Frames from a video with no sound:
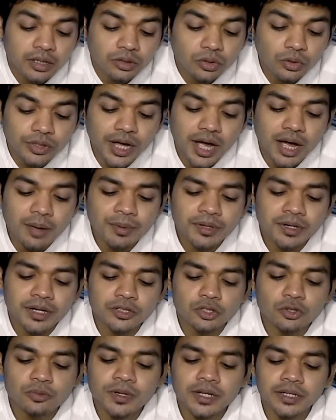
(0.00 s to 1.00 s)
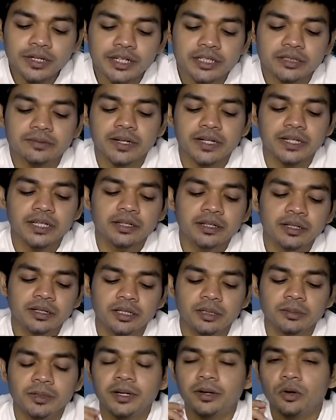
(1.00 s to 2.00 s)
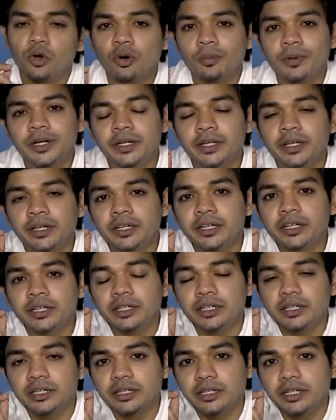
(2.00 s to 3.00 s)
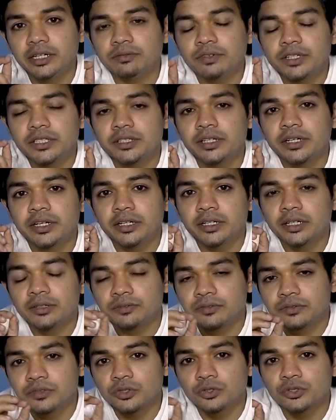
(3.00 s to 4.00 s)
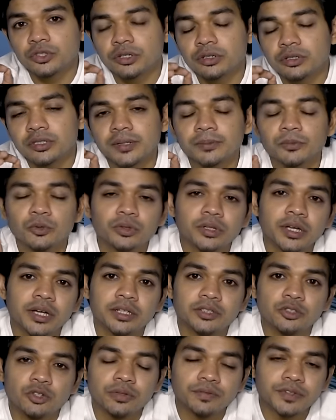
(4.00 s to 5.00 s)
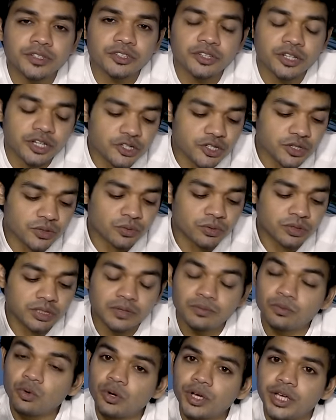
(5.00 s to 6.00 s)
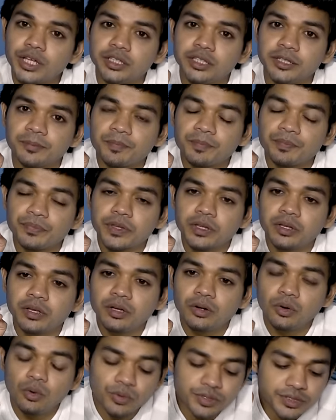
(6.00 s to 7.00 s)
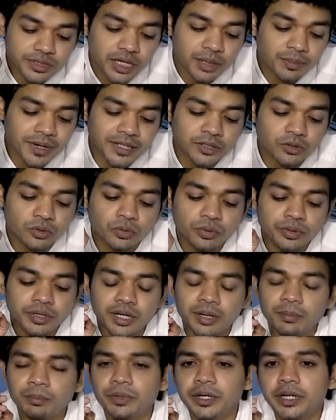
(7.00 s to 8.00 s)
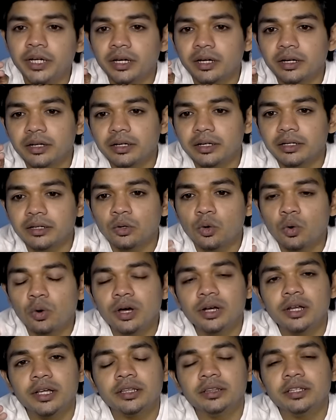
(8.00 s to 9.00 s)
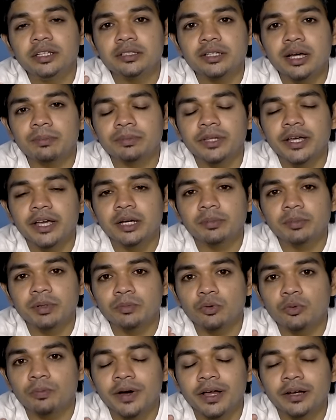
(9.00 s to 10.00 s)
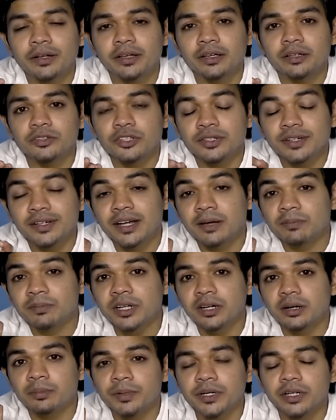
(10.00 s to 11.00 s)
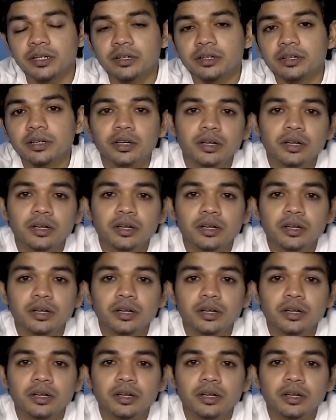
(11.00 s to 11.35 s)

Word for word: तो यहाँ पर राजकुमार केसवानी ने करीबन नौ महीने की इन्वेस्टिगेटिव जो जर्नलिज़म होता है जो इन्वेस्टिगेशन होती है वो की थी उसके बाद उन्होंने अपने लोकल हिंदी साप्ताहिक में भोपाल के जिसका नाम था रपट